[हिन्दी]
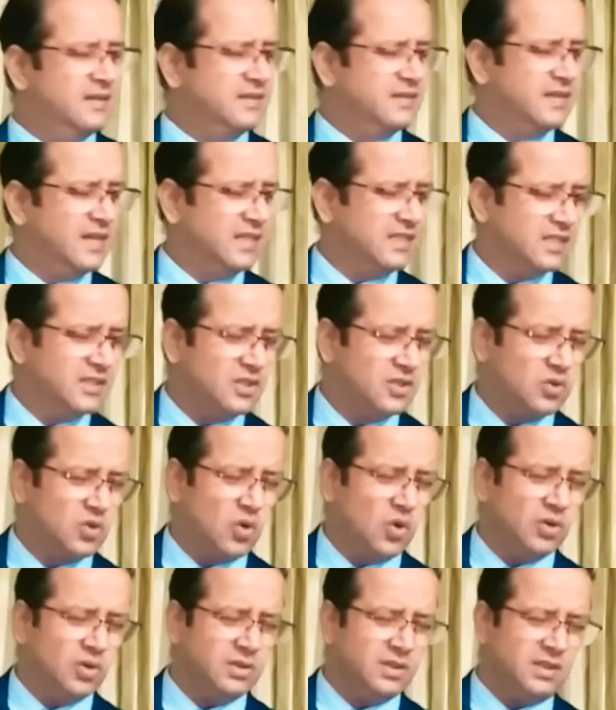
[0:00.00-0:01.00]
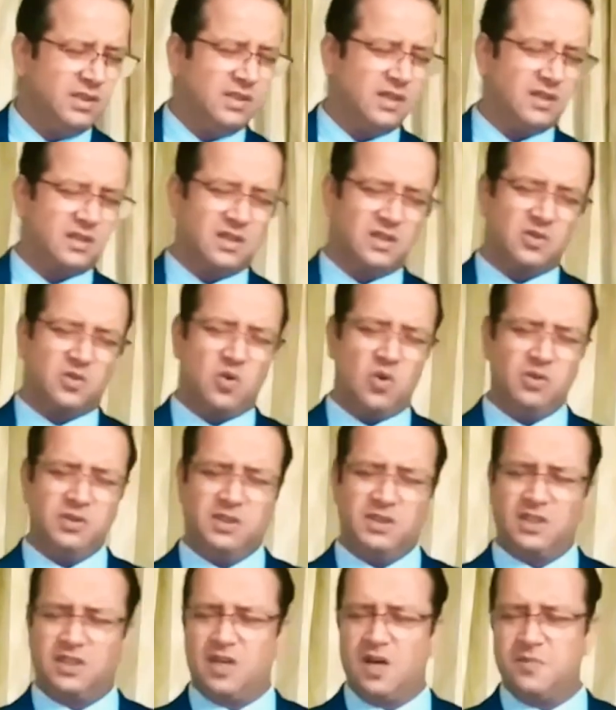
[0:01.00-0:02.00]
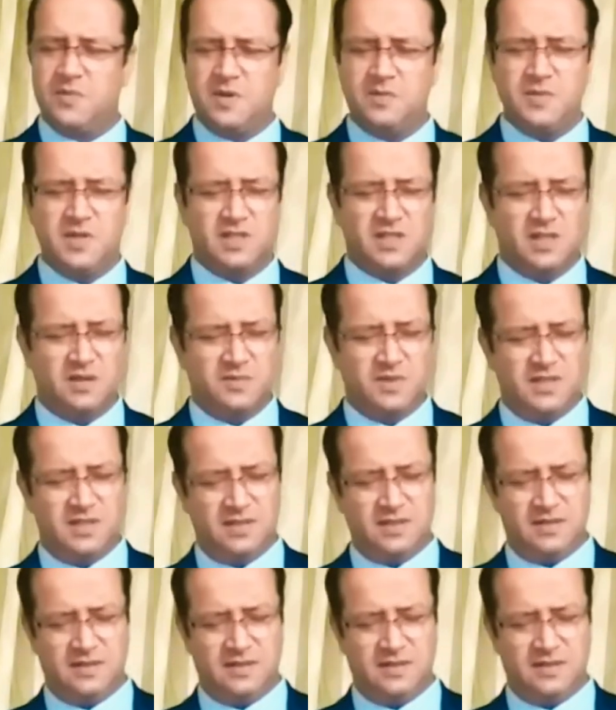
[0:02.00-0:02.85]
ना जाने कौन सी अकड़ कौन से घमंड में था मैं